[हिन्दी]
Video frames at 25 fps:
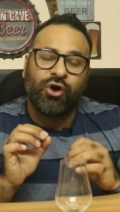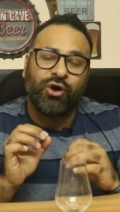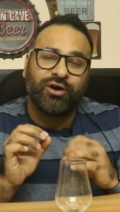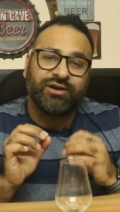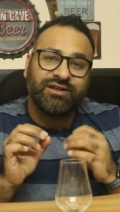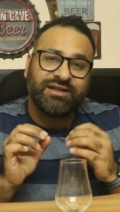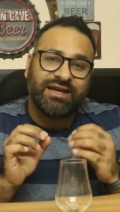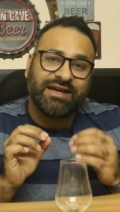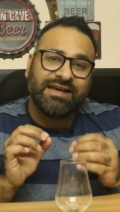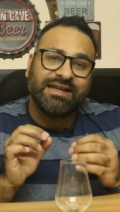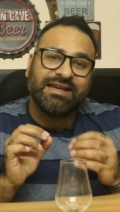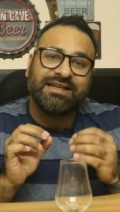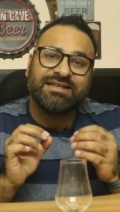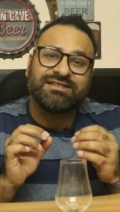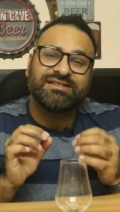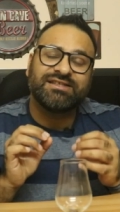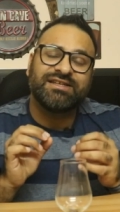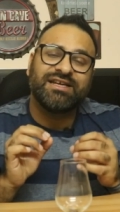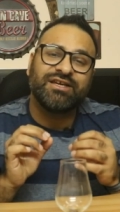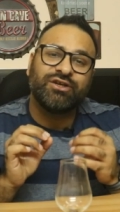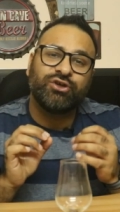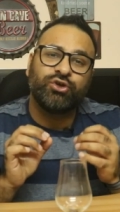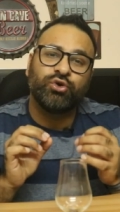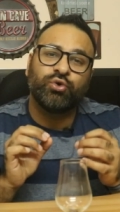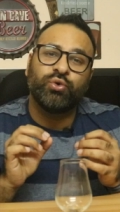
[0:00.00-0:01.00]
और यही
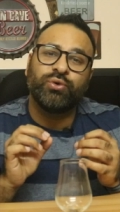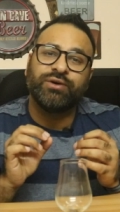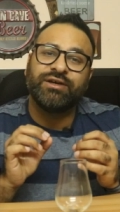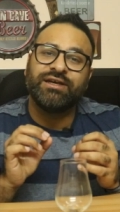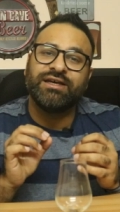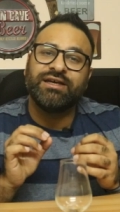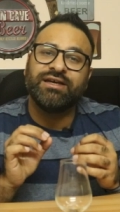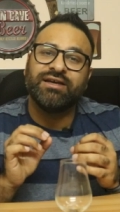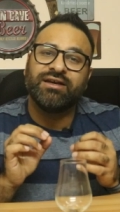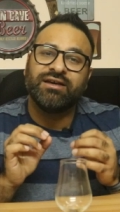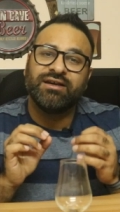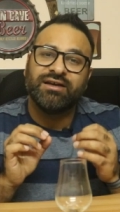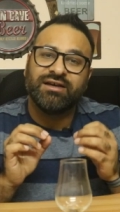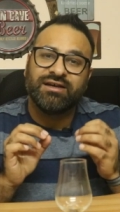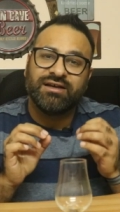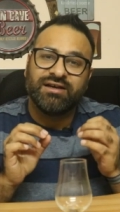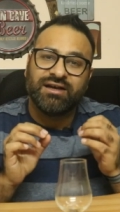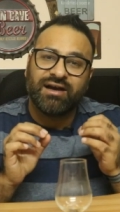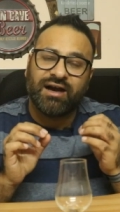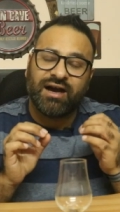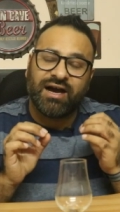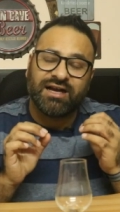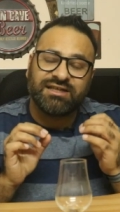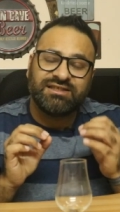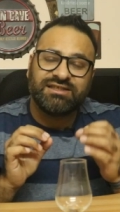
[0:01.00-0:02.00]
रीज़न है क्योंकि
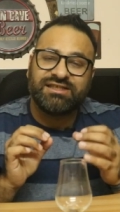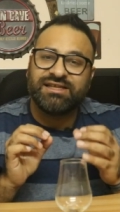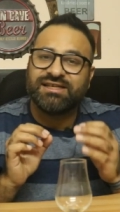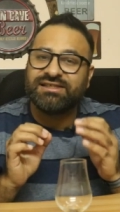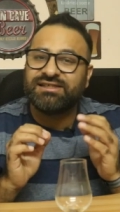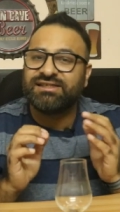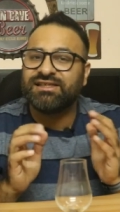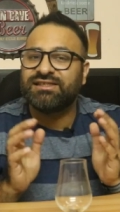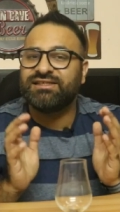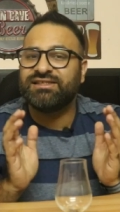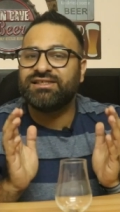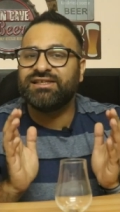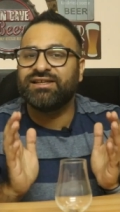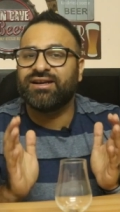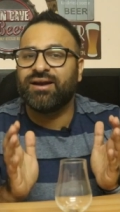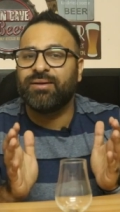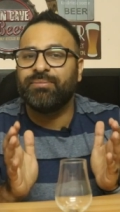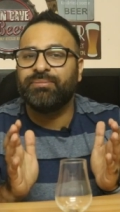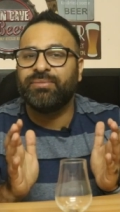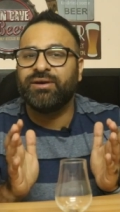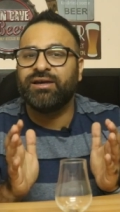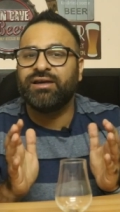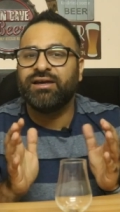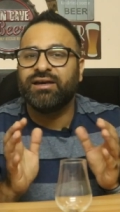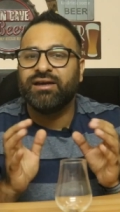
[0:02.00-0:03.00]
अच्छे से अच्छी
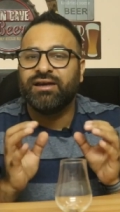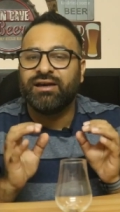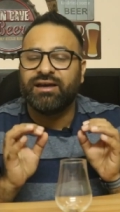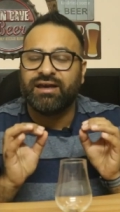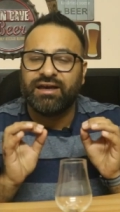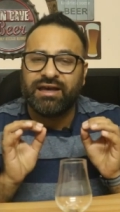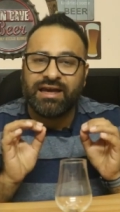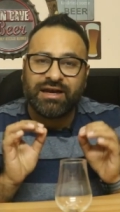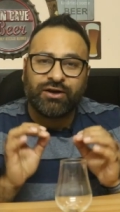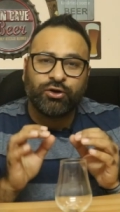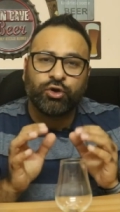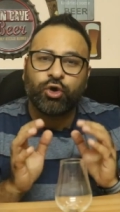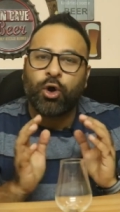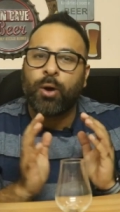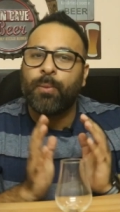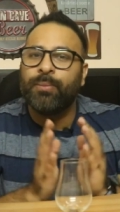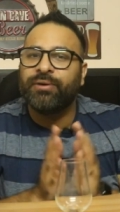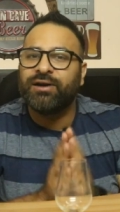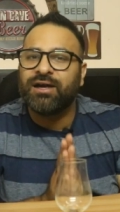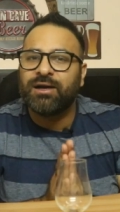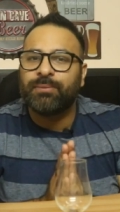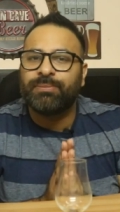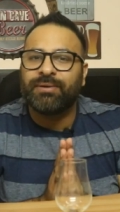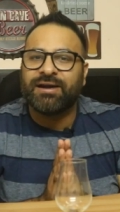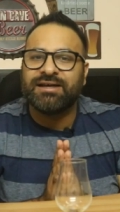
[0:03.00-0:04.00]
रम भी एक
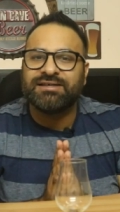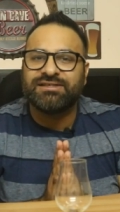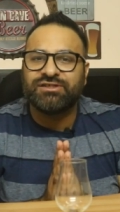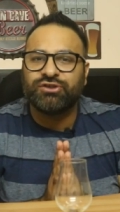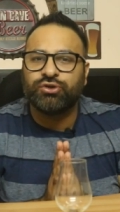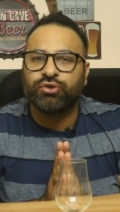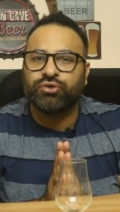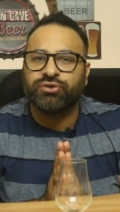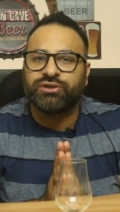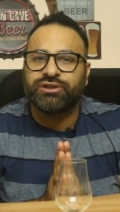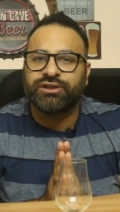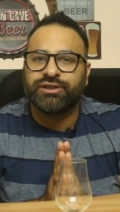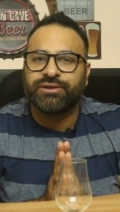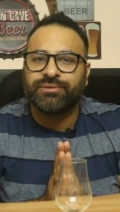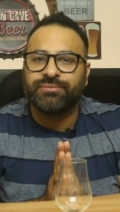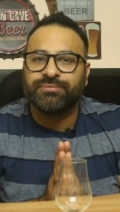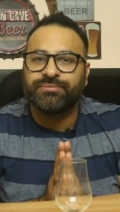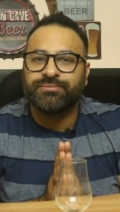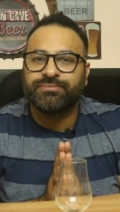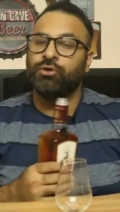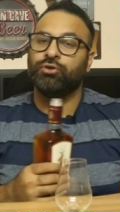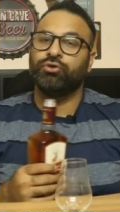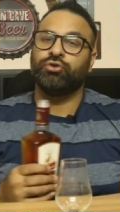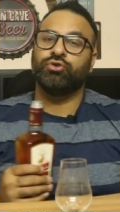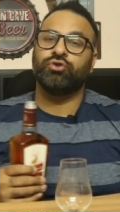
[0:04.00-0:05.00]
नॉमिनल प्राइस की होती
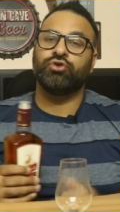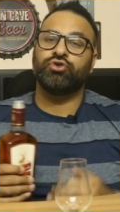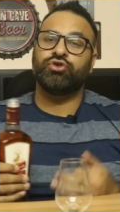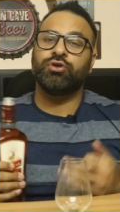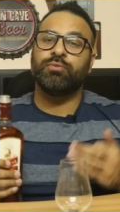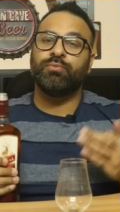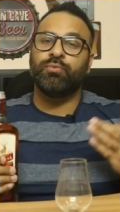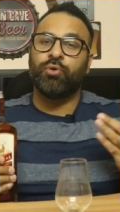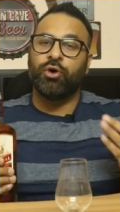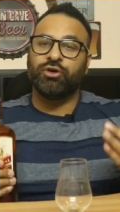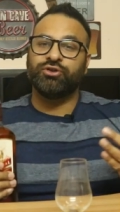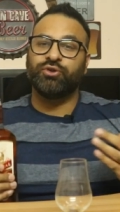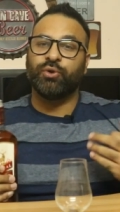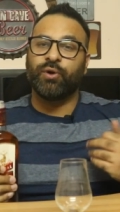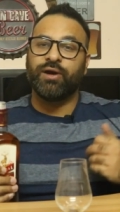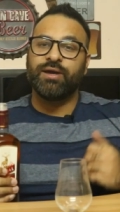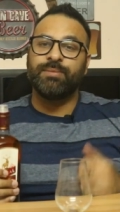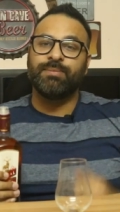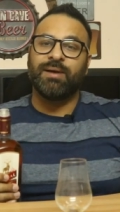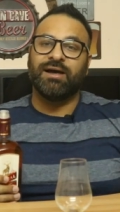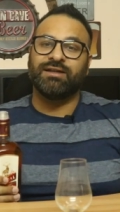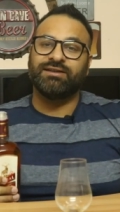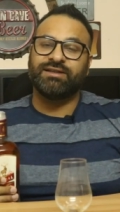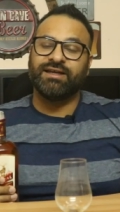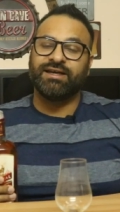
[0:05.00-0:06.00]
है तो दोस्तों बहुत हो
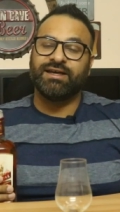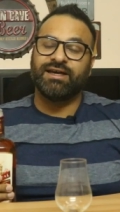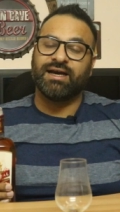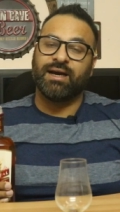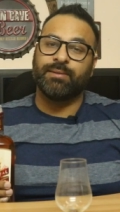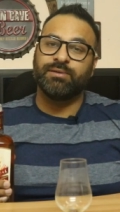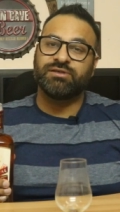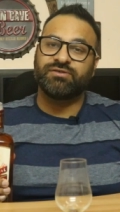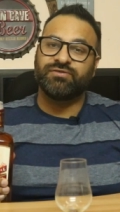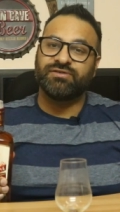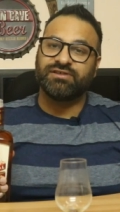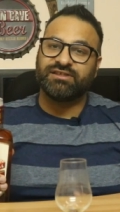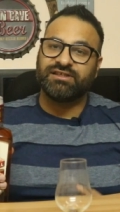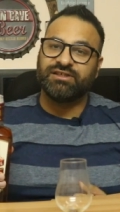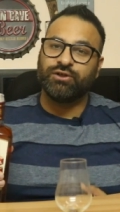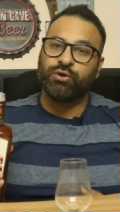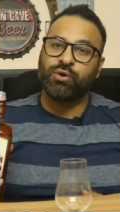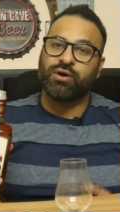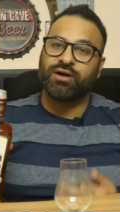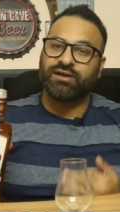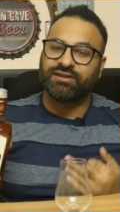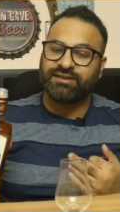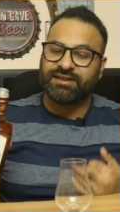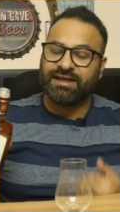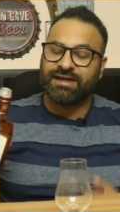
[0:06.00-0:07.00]
गई बातें अब इस विस्की
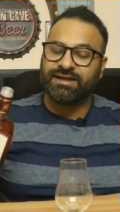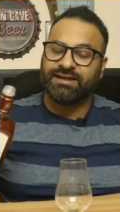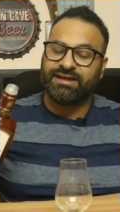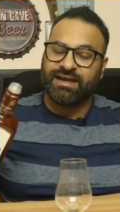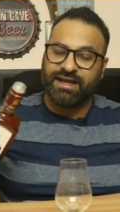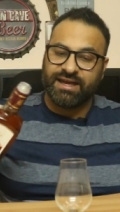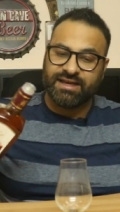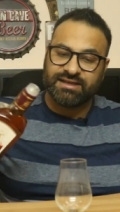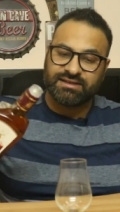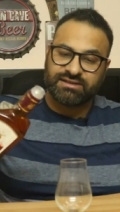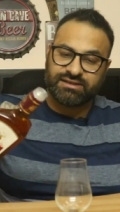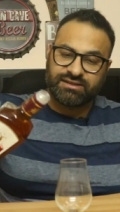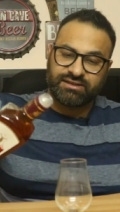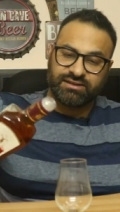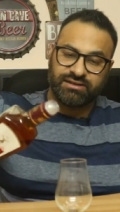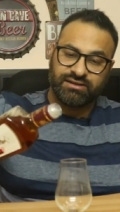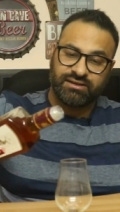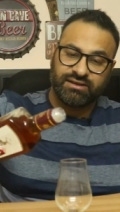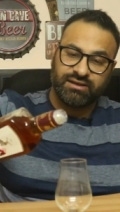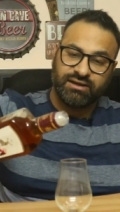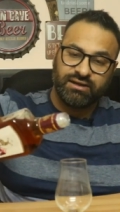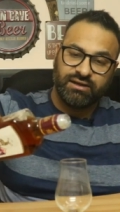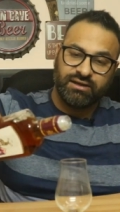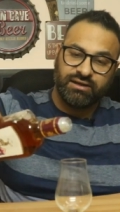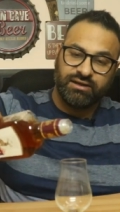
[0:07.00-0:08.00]
को करते हैं टेस्ट
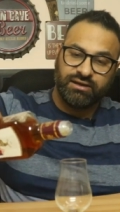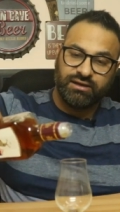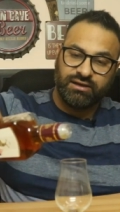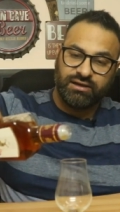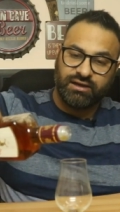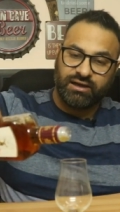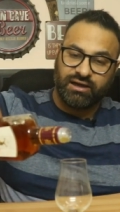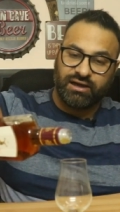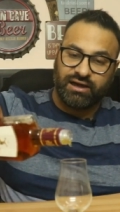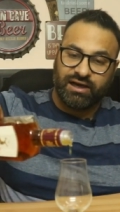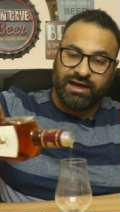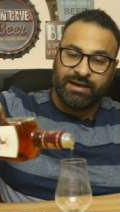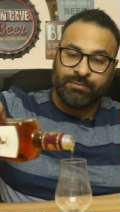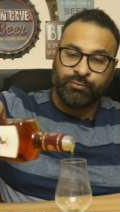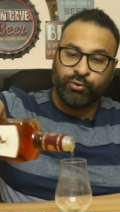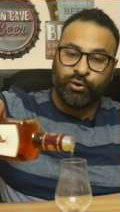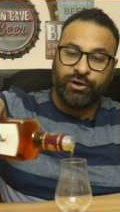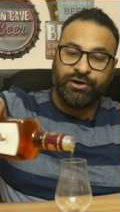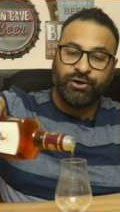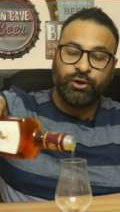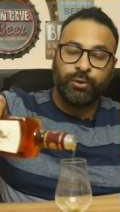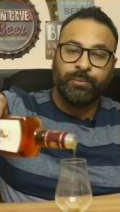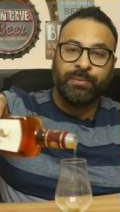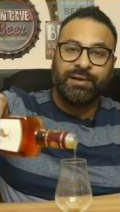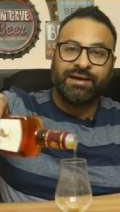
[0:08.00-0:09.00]
आई एम
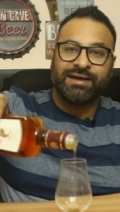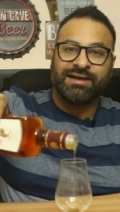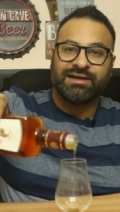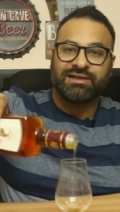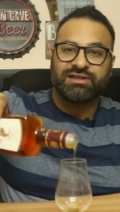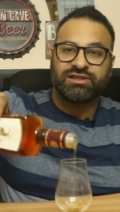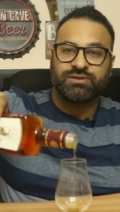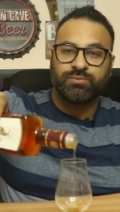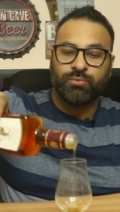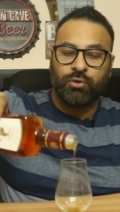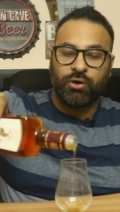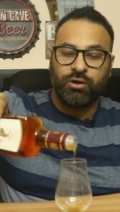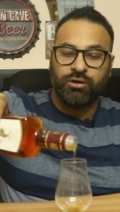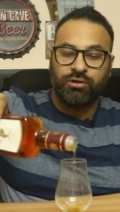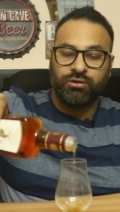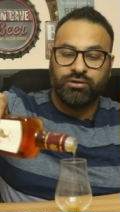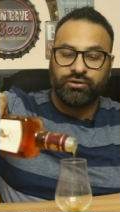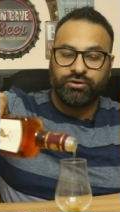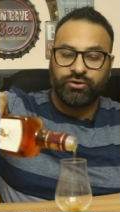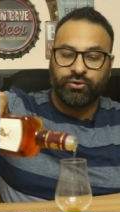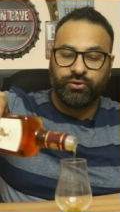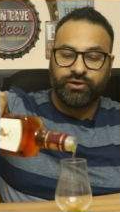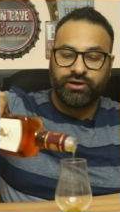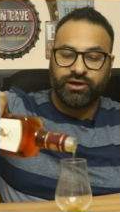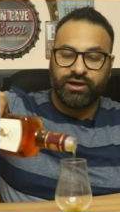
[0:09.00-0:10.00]
गोइंग टू मेक इट स्मॉल
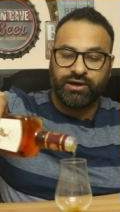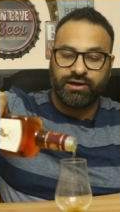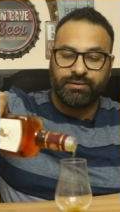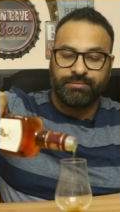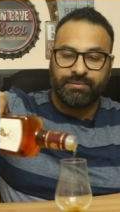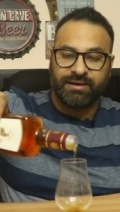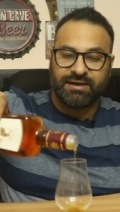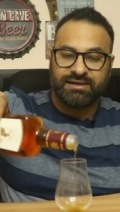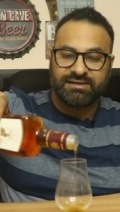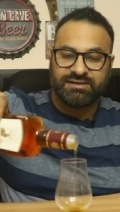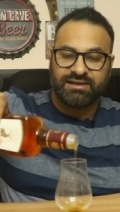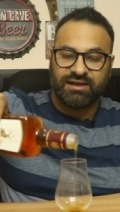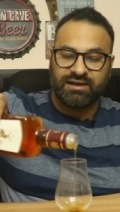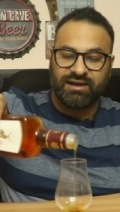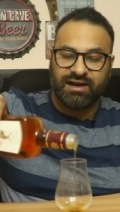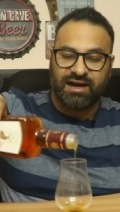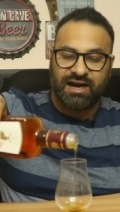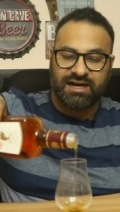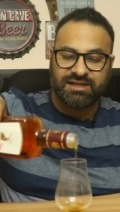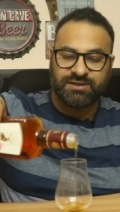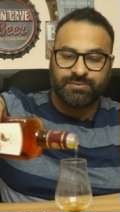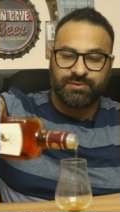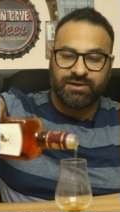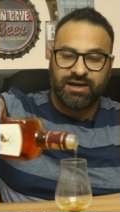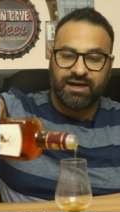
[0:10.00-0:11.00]
क्योंकि अगर मैंने इसका
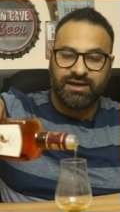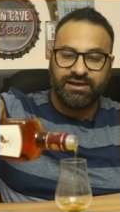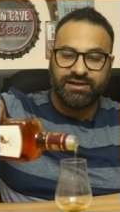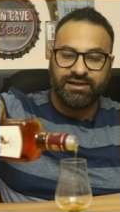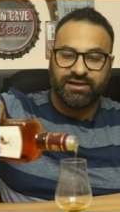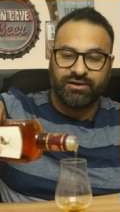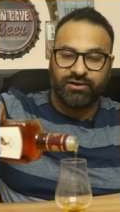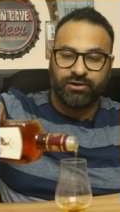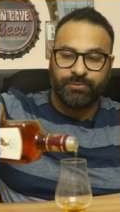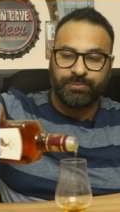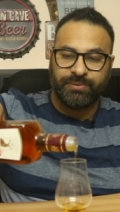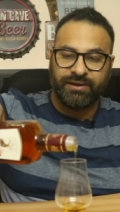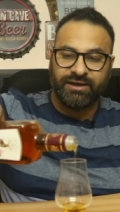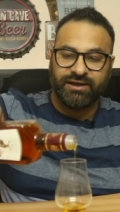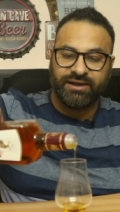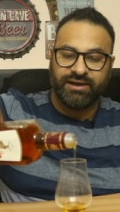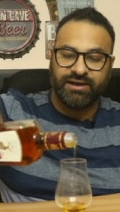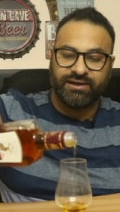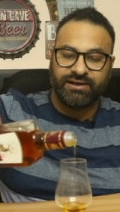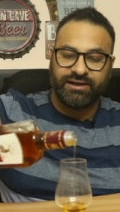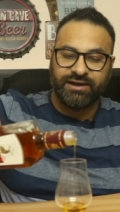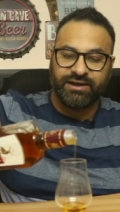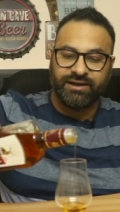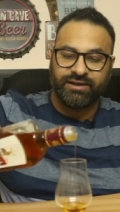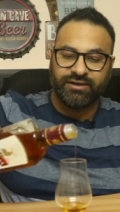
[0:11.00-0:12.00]
लार्ज बना लिया और पी
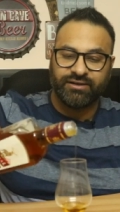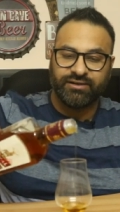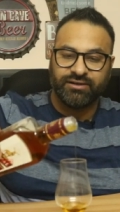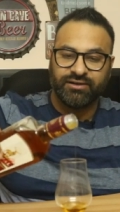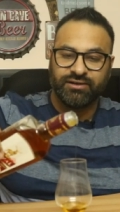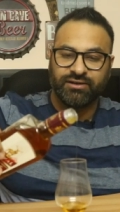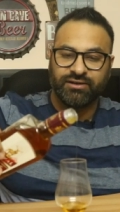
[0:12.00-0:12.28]
लिया नीट